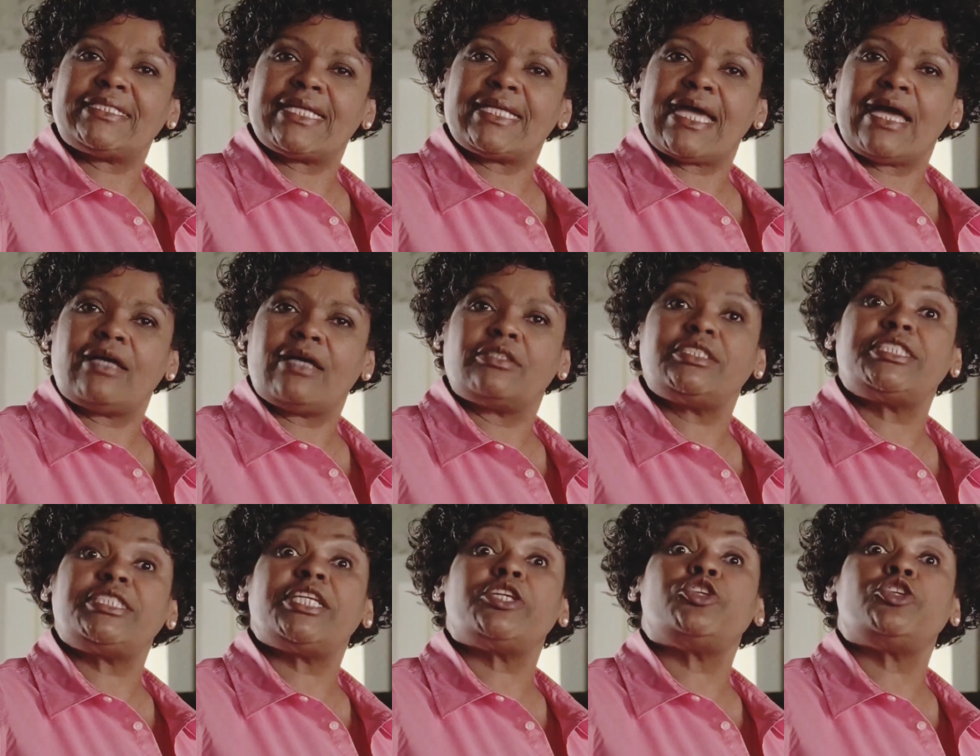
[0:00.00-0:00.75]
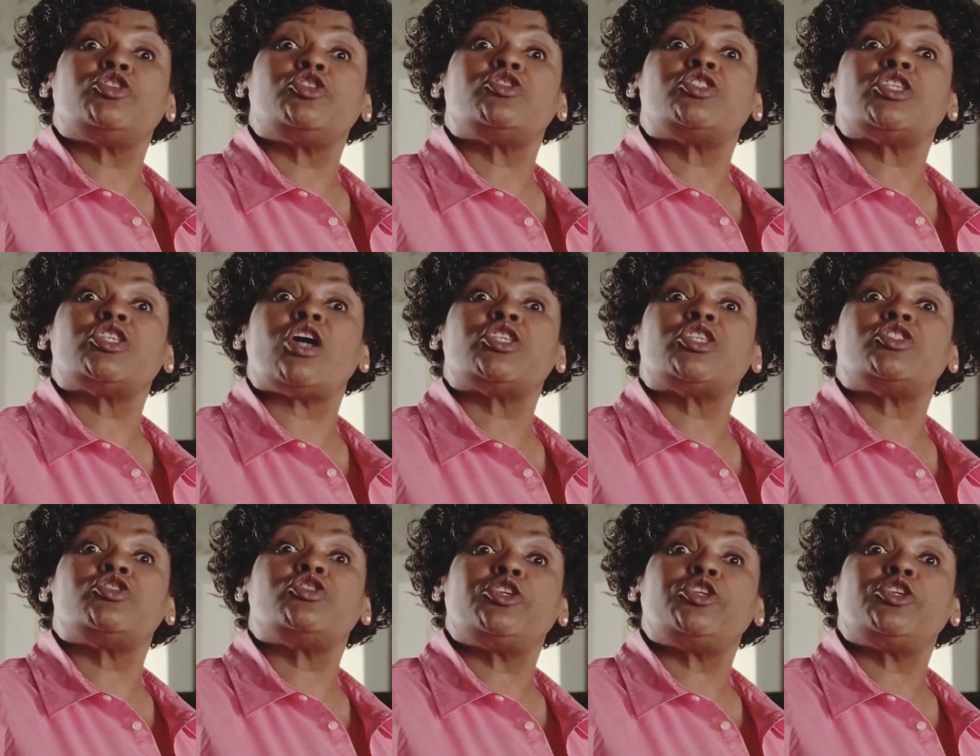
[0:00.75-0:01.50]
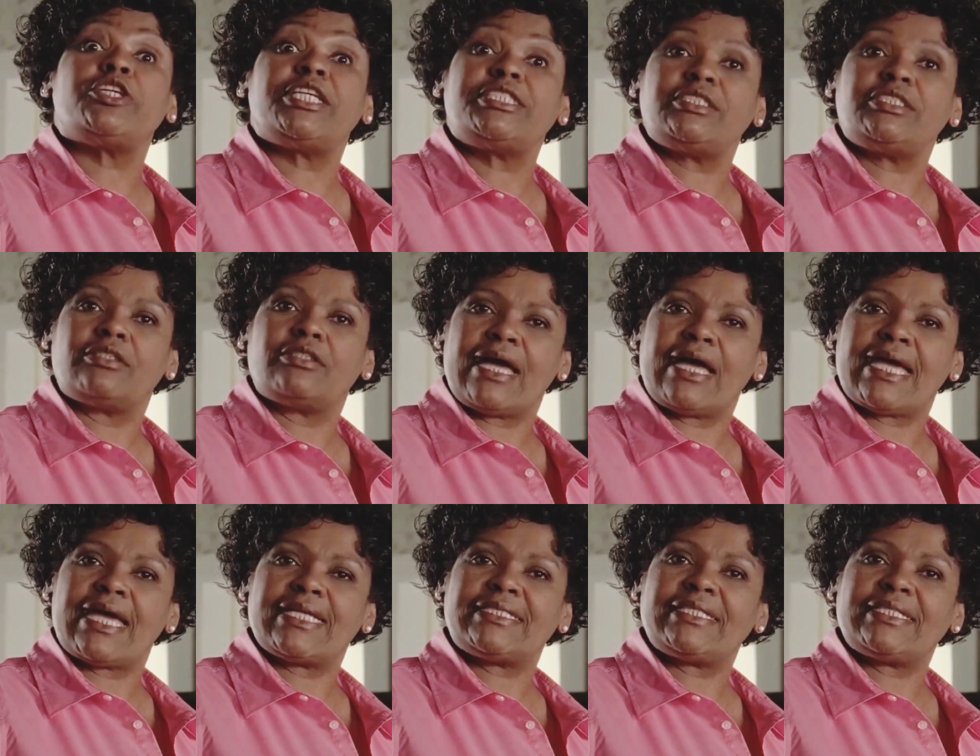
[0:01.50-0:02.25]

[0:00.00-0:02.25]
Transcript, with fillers: हो इसके साथ ही वो एलीस